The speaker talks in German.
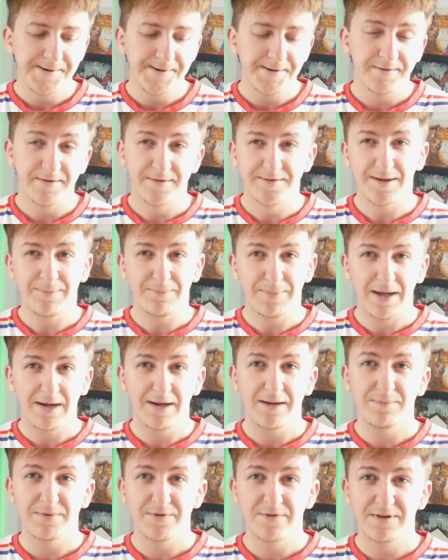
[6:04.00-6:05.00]
Sie sind
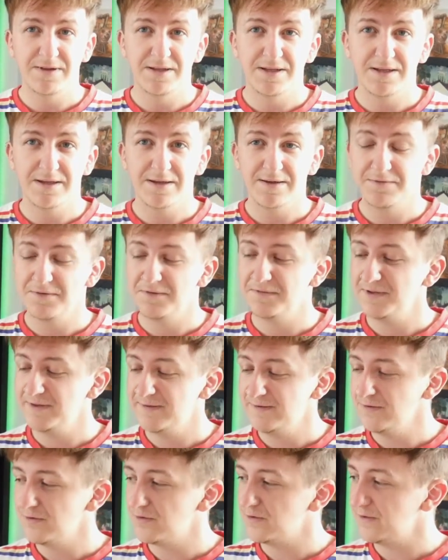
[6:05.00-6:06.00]
beide ein bisschen dicker, wir
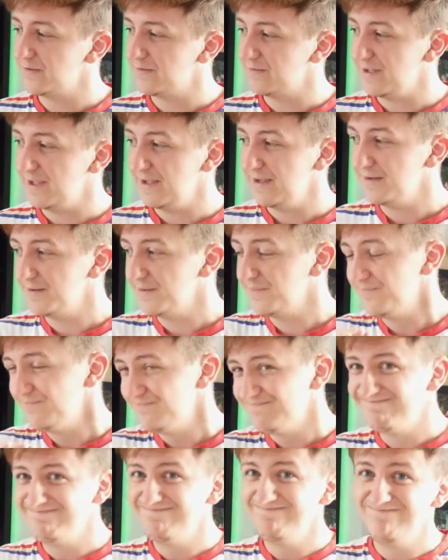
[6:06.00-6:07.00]
wissen zurzeit,
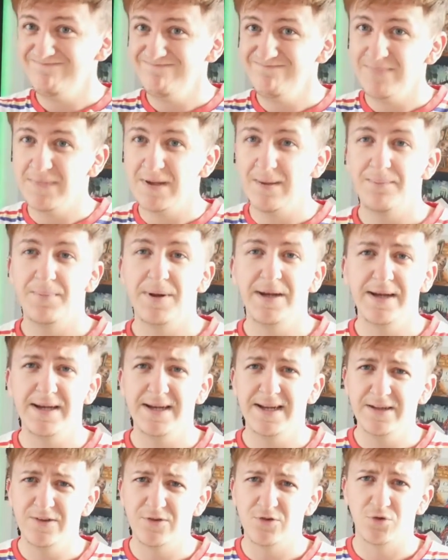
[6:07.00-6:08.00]
mh, hm, bin ich
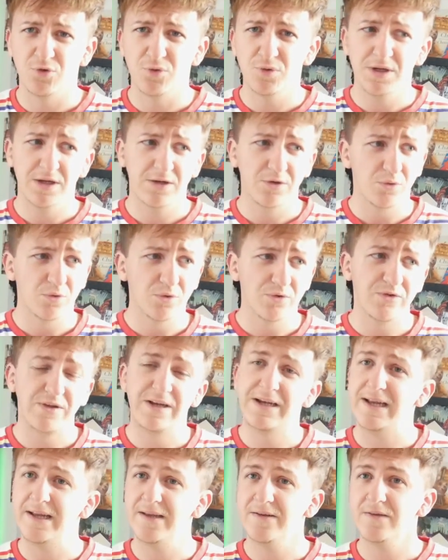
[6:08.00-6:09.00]
nicht so der große
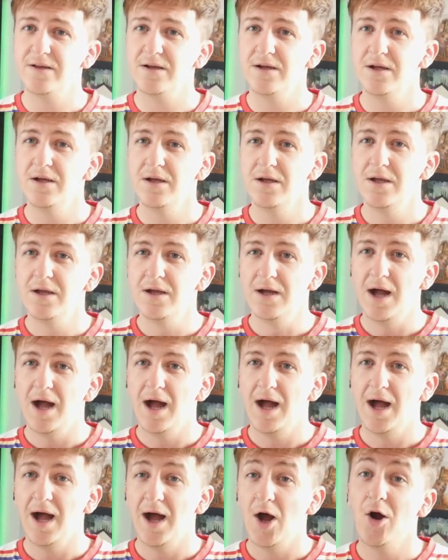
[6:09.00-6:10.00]
Leser,
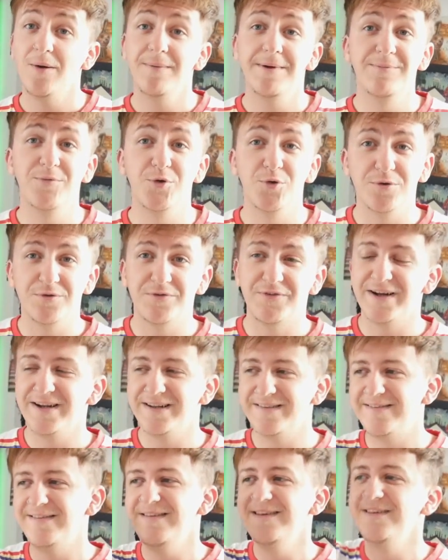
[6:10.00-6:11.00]
äh, aber im
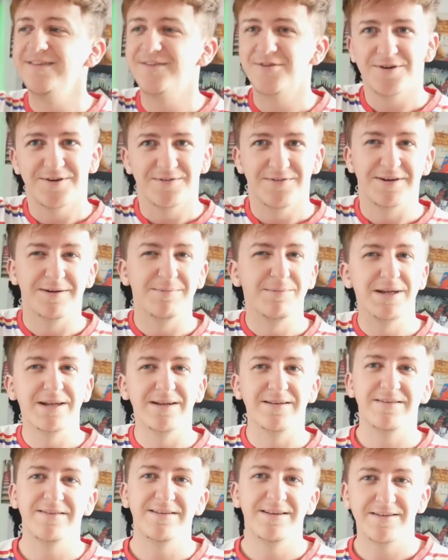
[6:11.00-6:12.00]
Notfall ziehe ich es halt wieder mit
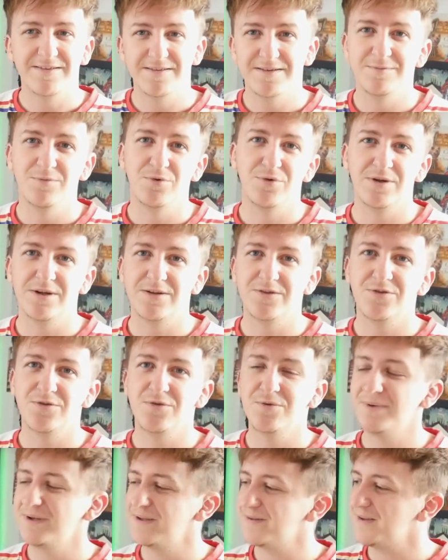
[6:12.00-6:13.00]
ins nächste Monat,
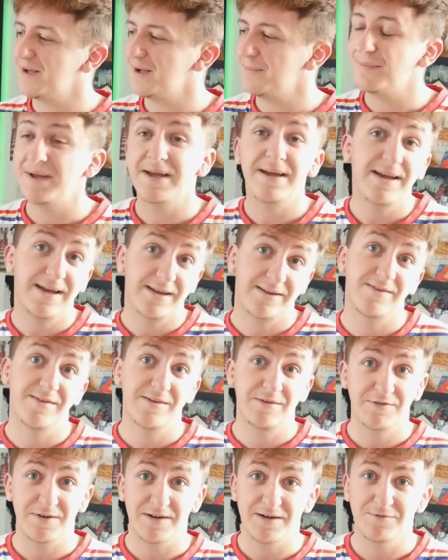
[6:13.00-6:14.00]
so wie es auch bei Hex
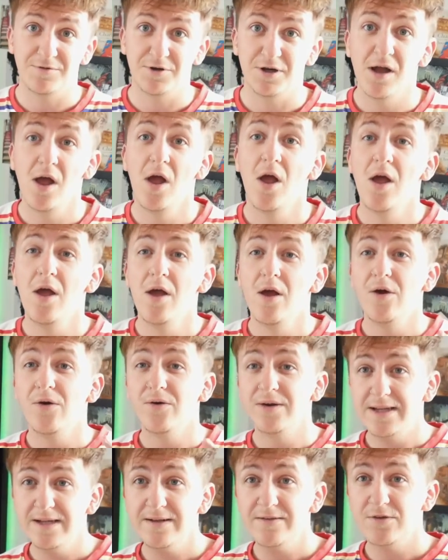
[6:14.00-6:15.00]
der Fall war.
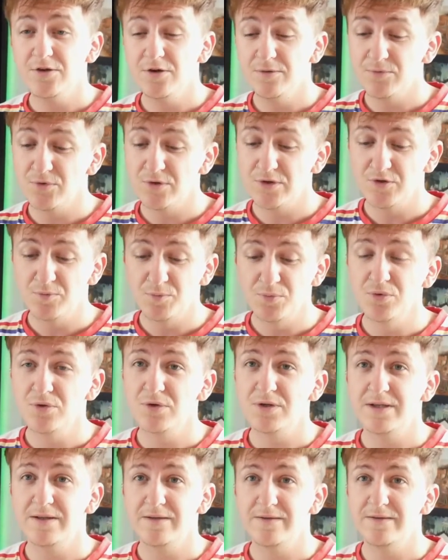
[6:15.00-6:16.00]
Und jetzt kommt nur das Buch,
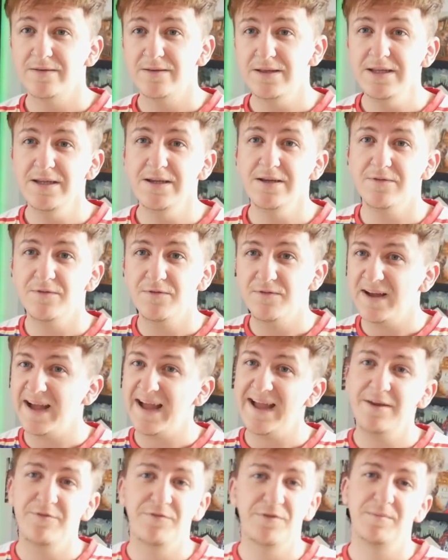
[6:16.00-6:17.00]
das sie
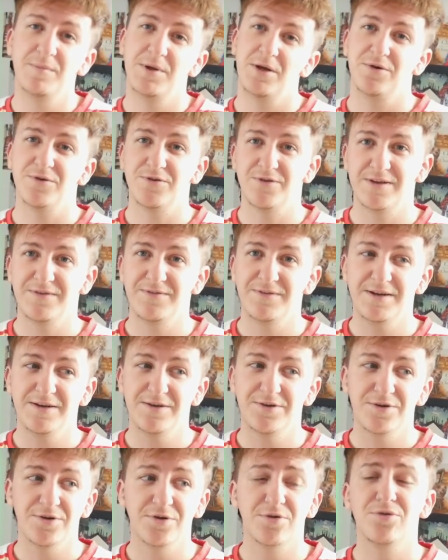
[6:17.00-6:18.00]
frei für mich
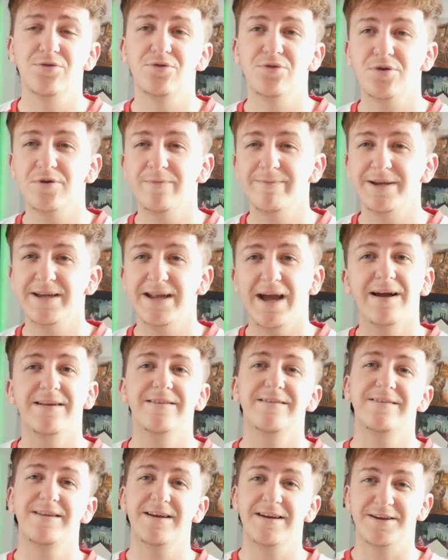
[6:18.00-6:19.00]
ausgewählt hat und da bin ich auch
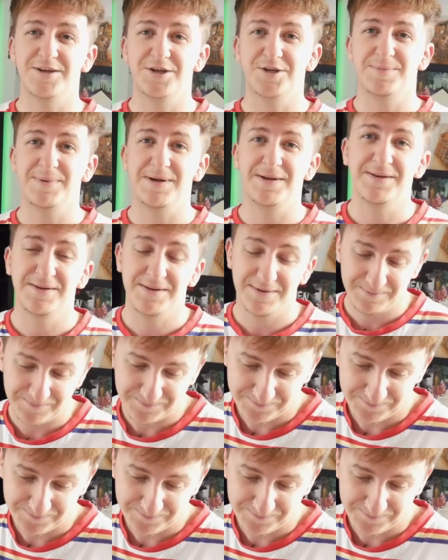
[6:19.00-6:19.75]
sehr gespannt.